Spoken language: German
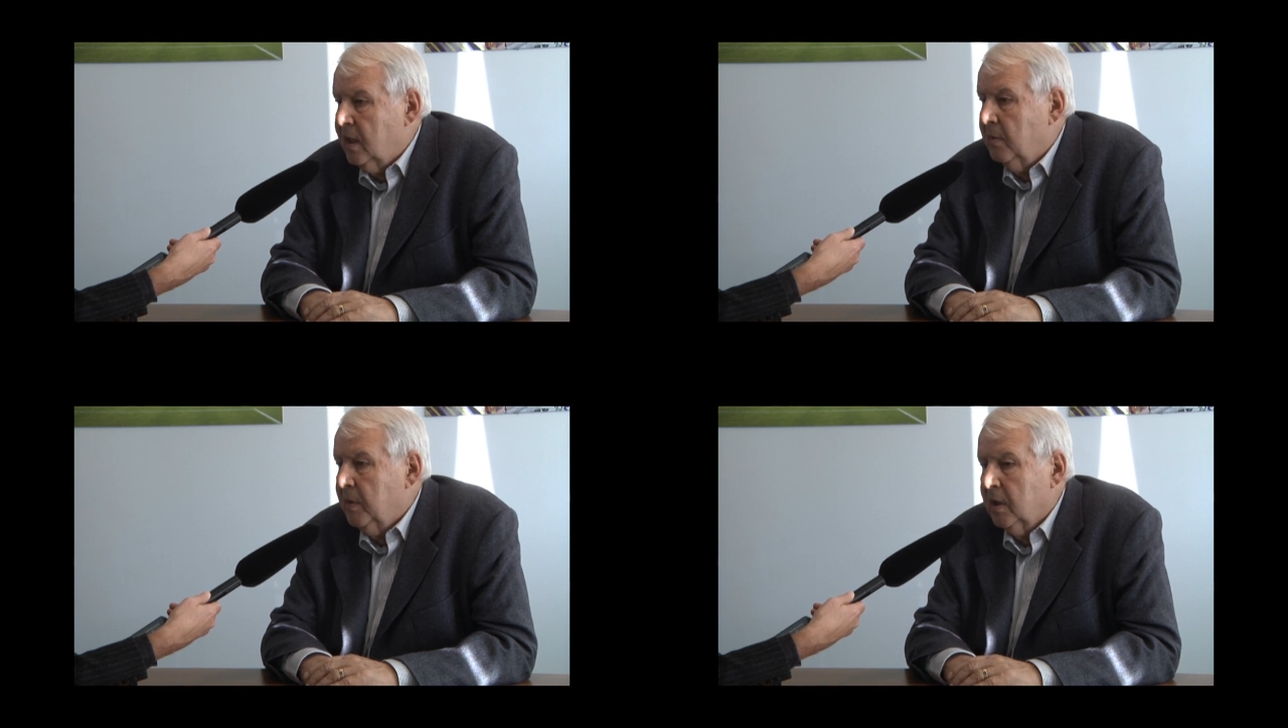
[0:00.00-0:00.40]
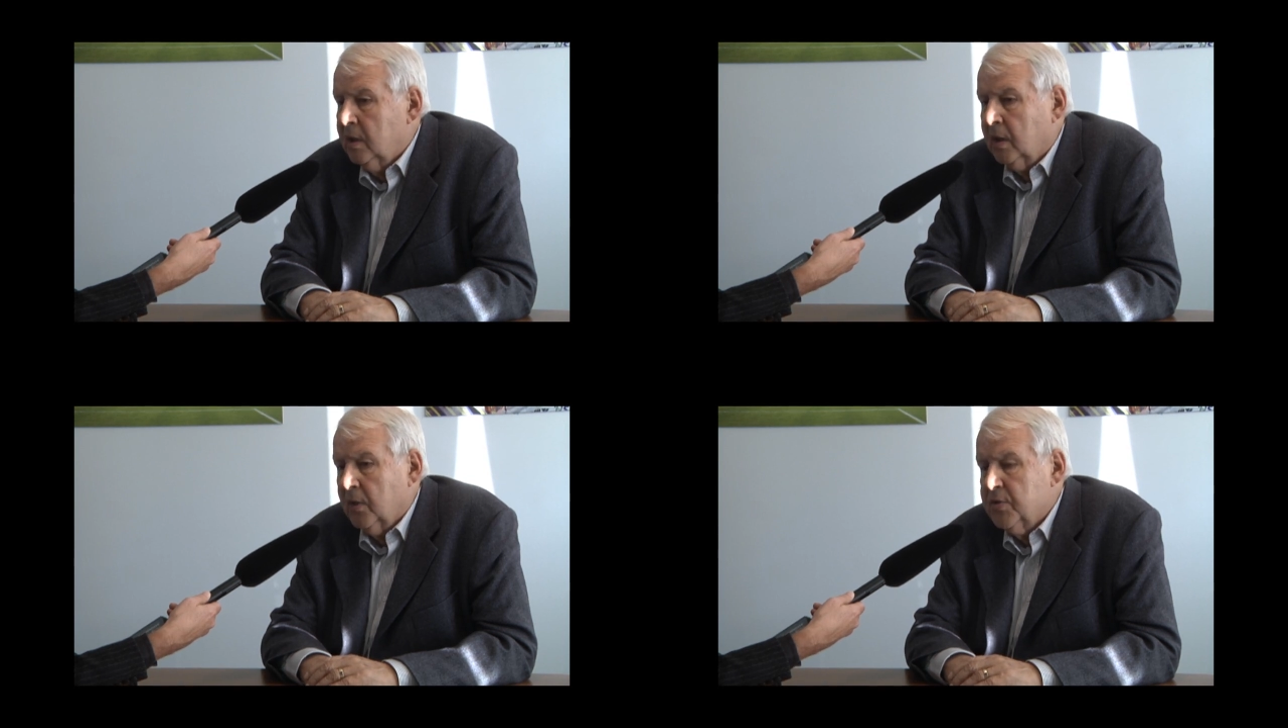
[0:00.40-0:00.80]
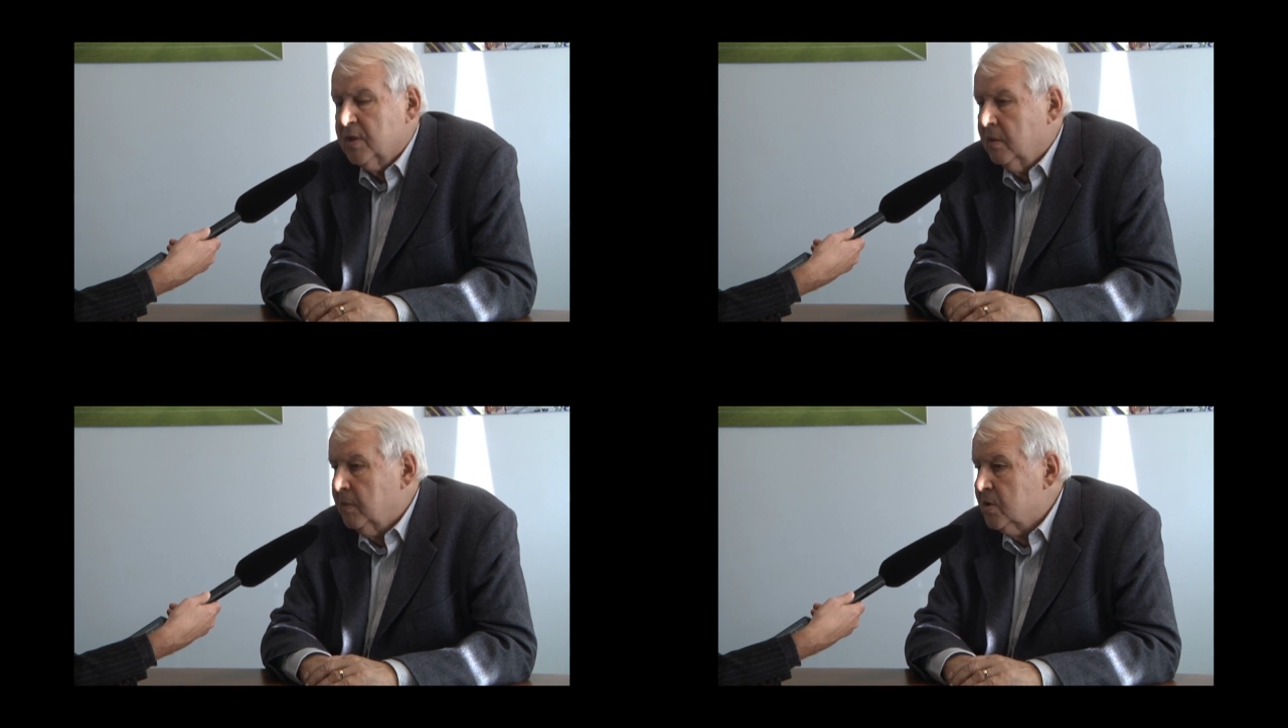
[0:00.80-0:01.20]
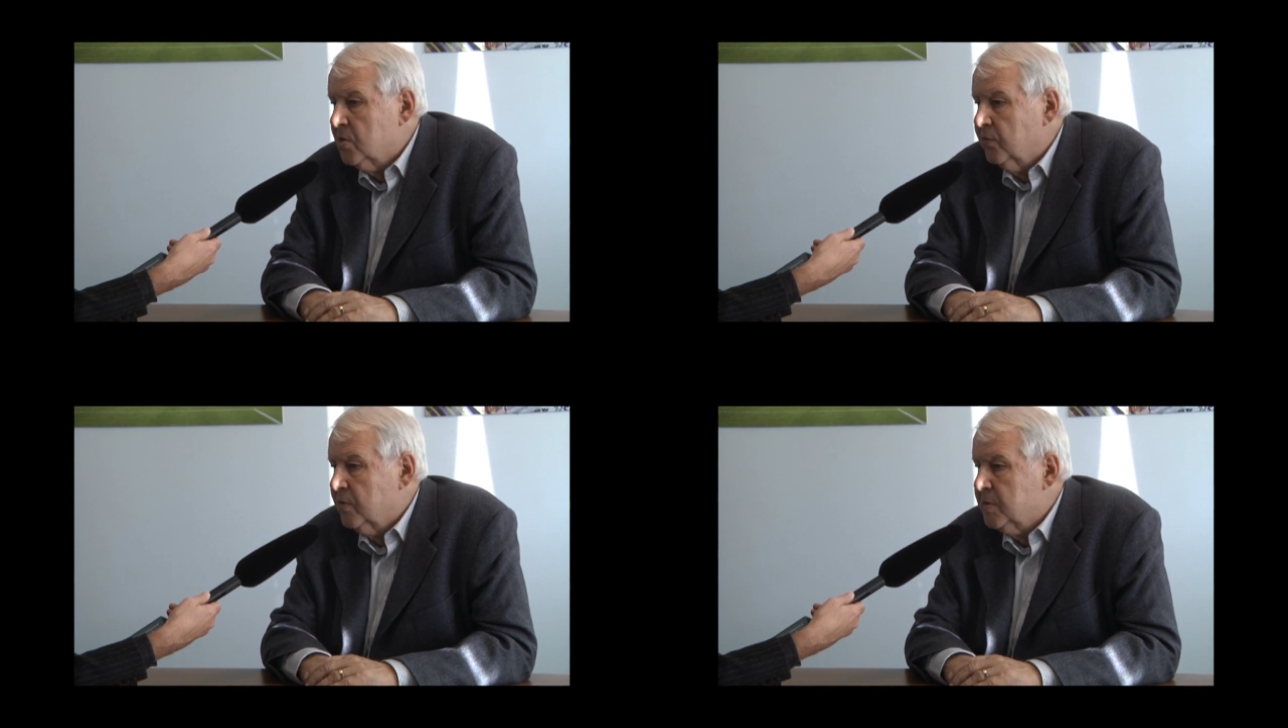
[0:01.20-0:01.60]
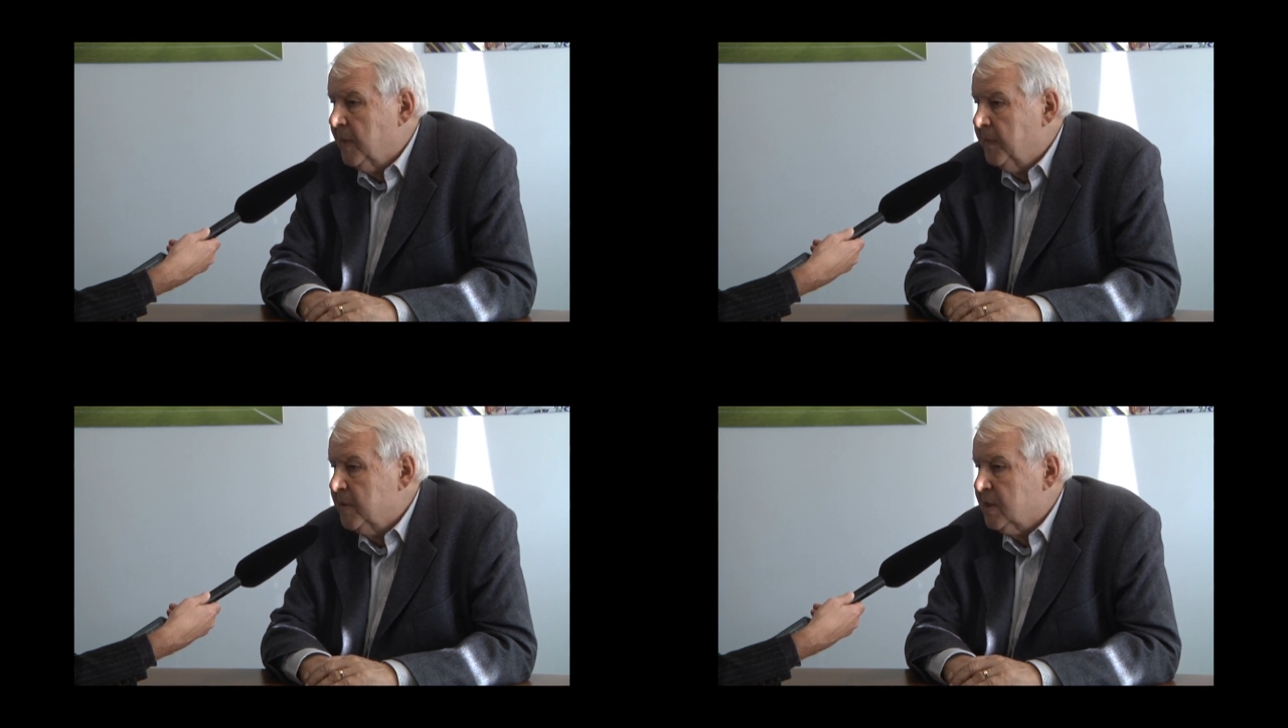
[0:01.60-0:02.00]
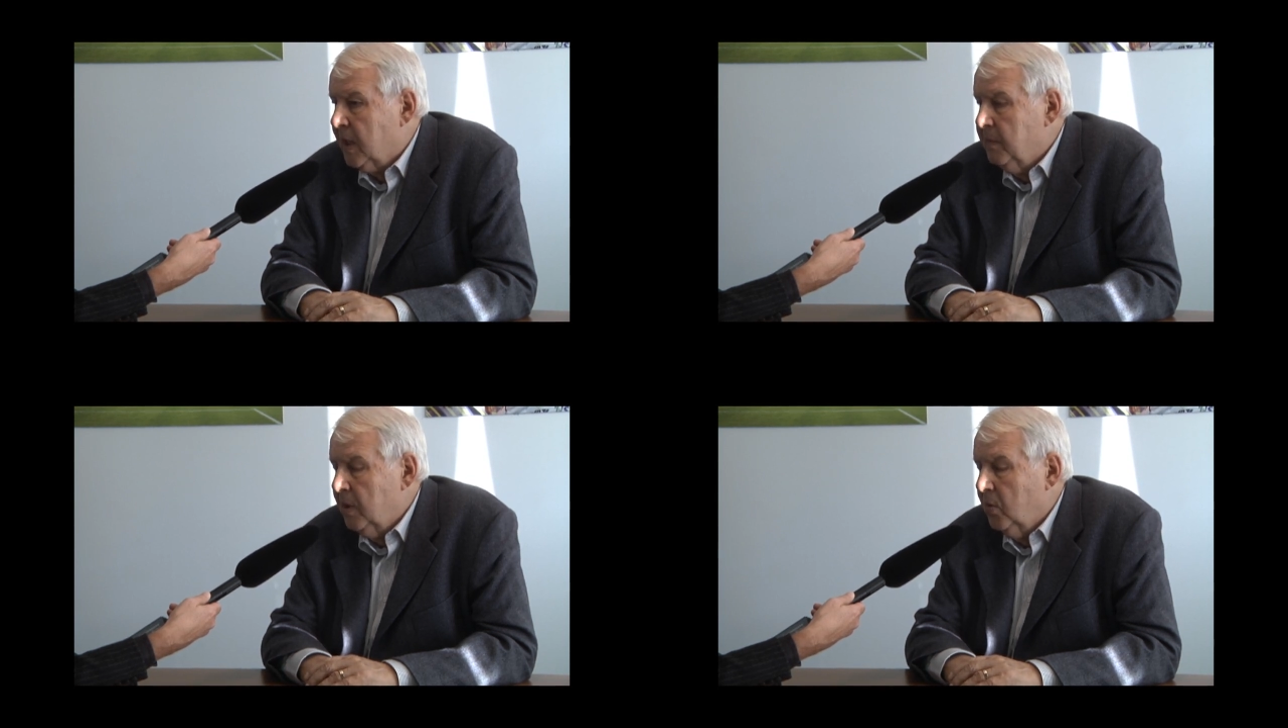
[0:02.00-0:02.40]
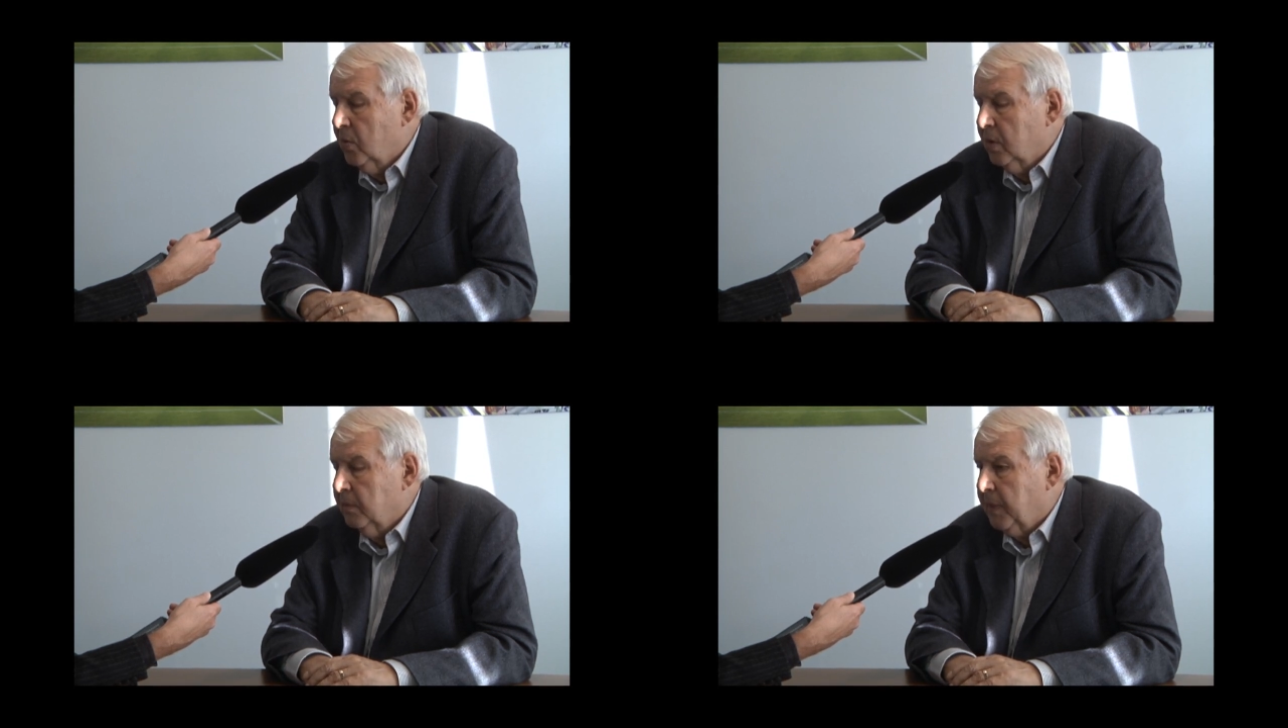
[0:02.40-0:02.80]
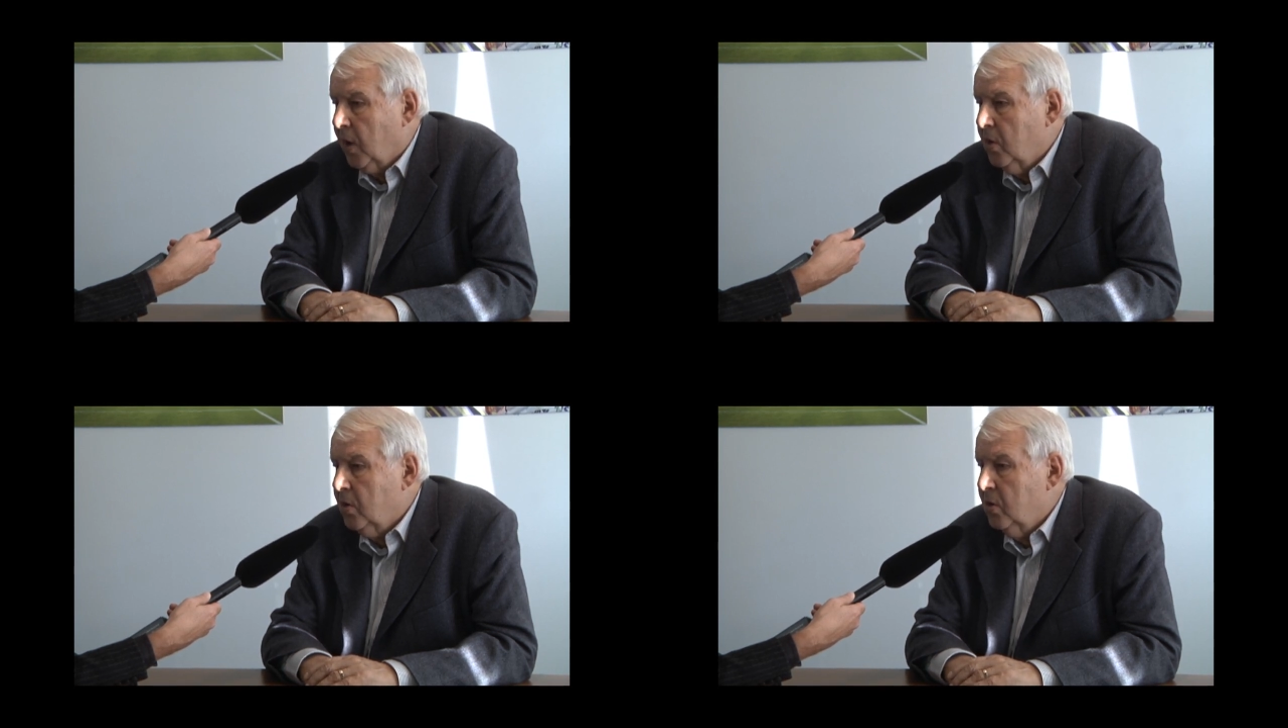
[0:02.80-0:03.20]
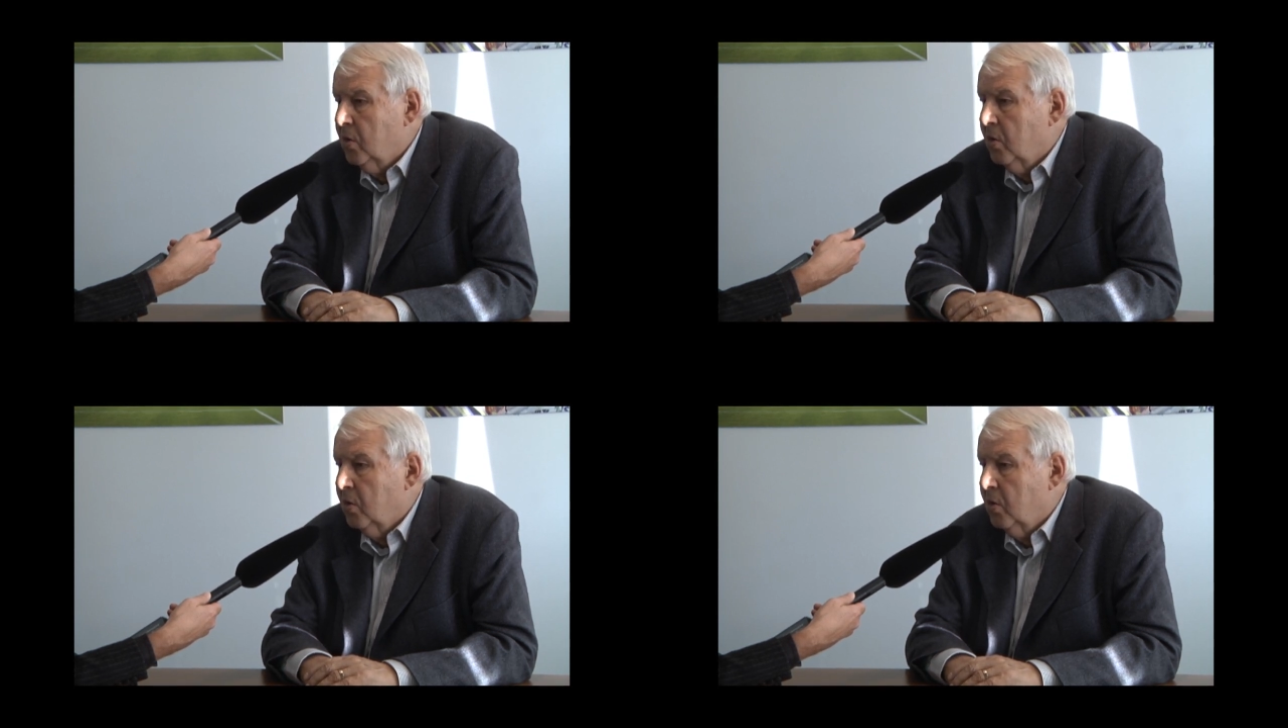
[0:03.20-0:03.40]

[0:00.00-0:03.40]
Einnahmen in der Größendimension von zwei bis drei Millionen brauchen,